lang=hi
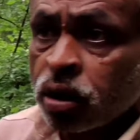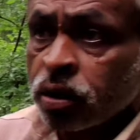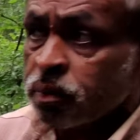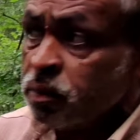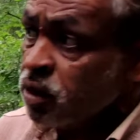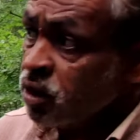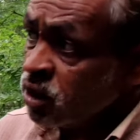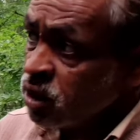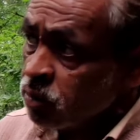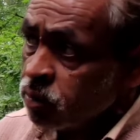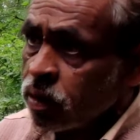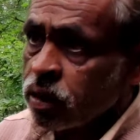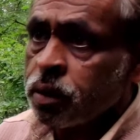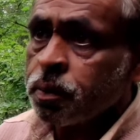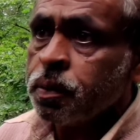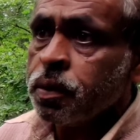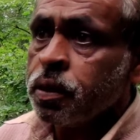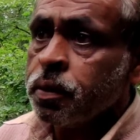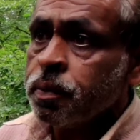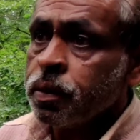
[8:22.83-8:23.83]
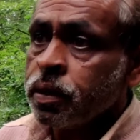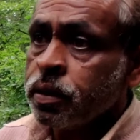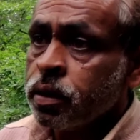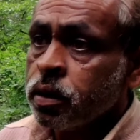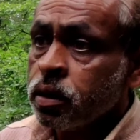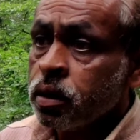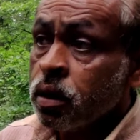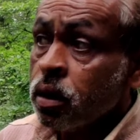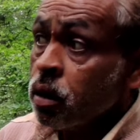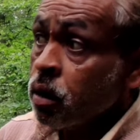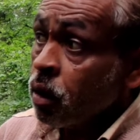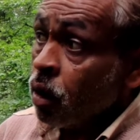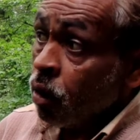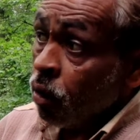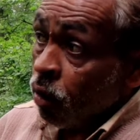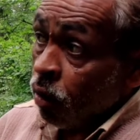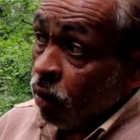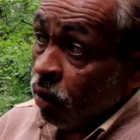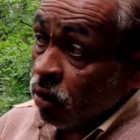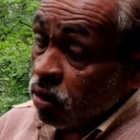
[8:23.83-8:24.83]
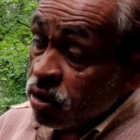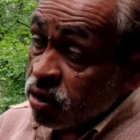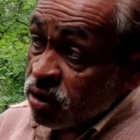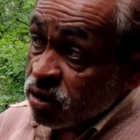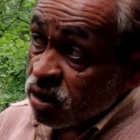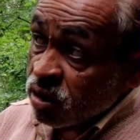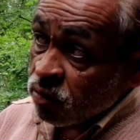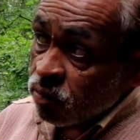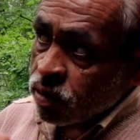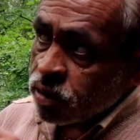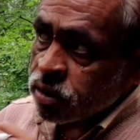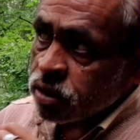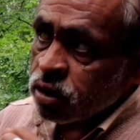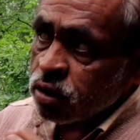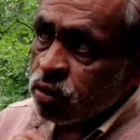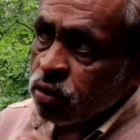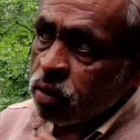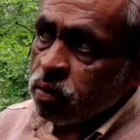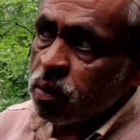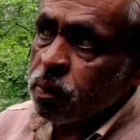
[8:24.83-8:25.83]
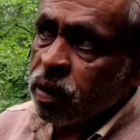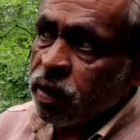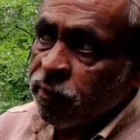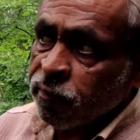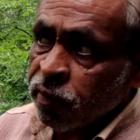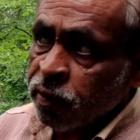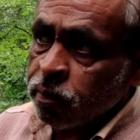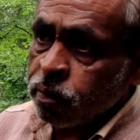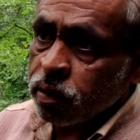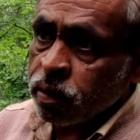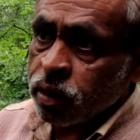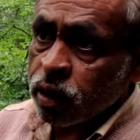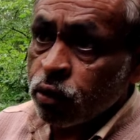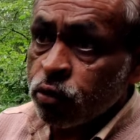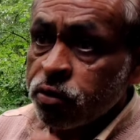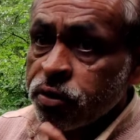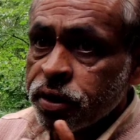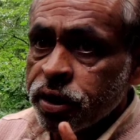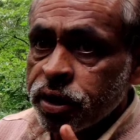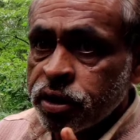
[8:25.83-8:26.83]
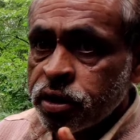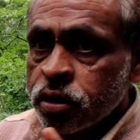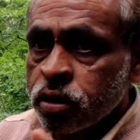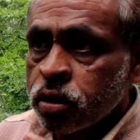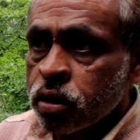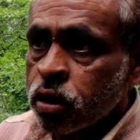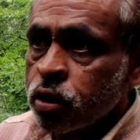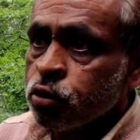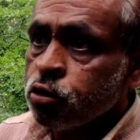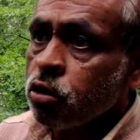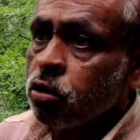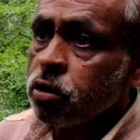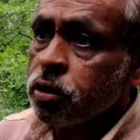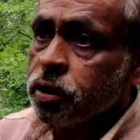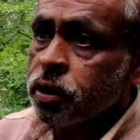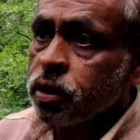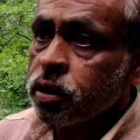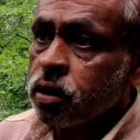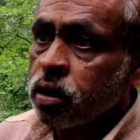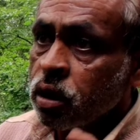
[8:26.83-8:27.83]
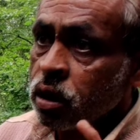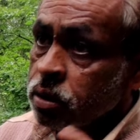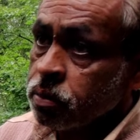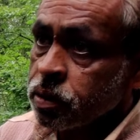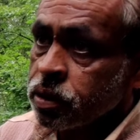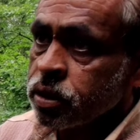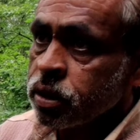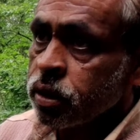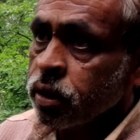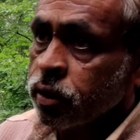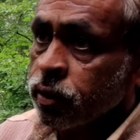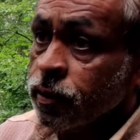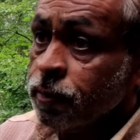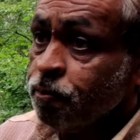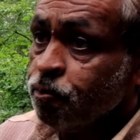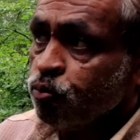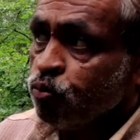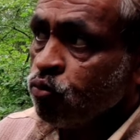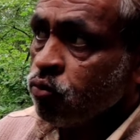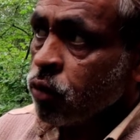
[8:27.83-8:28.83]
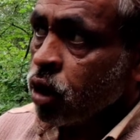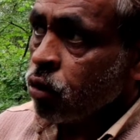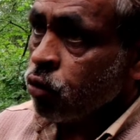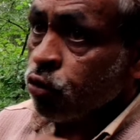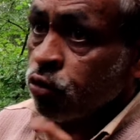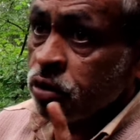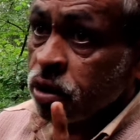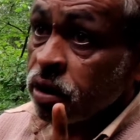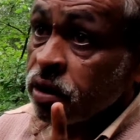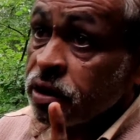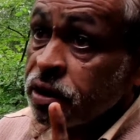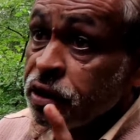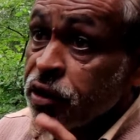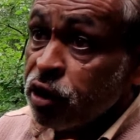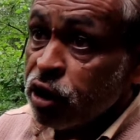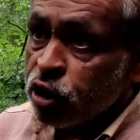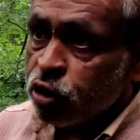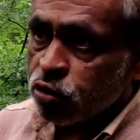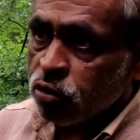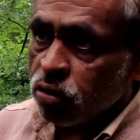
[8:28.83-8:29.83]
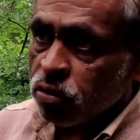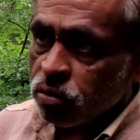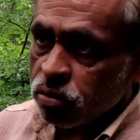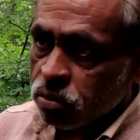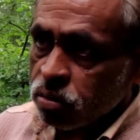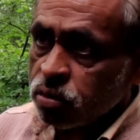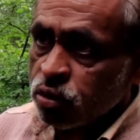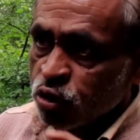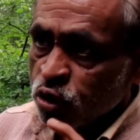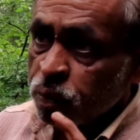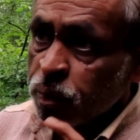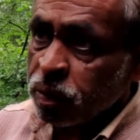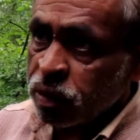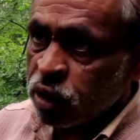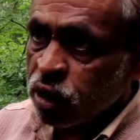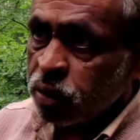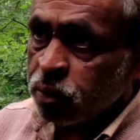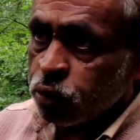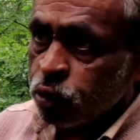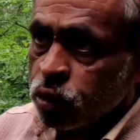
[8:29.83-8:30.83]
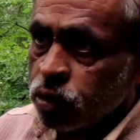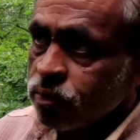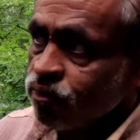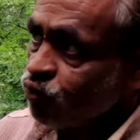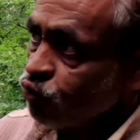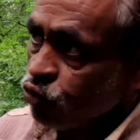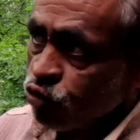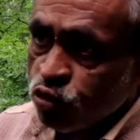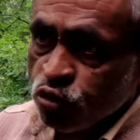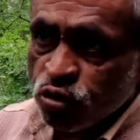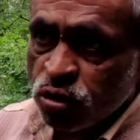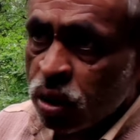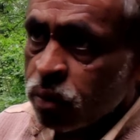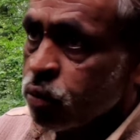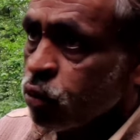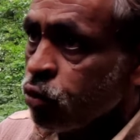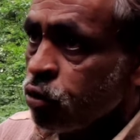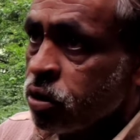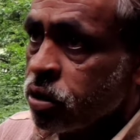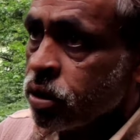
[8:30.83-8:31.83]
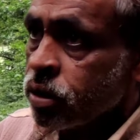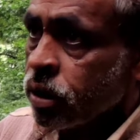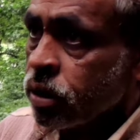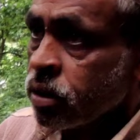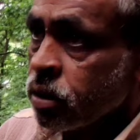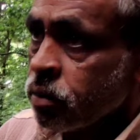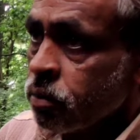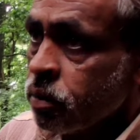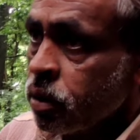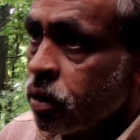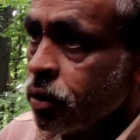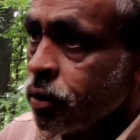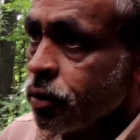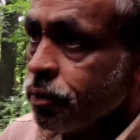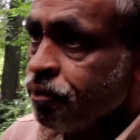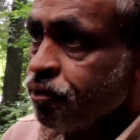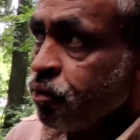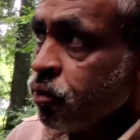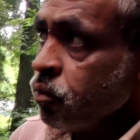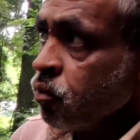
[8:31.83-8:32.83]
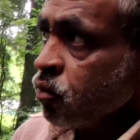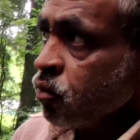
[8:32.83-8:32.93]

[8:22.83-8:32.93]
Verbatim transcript: पूरा आर्मी इसी वाटर पर डिफेंड है अच्छा। और इसके वाटर से जो हमें बेनिफिट मिलता है डाइजेशन के लिए सॉलिड है हाजमा अच्छा रहेगा हम्म। दूसरा किडनी स्टोन पतली बने हम्म। उसका भी कोई शिकायत नहीं मिलेगा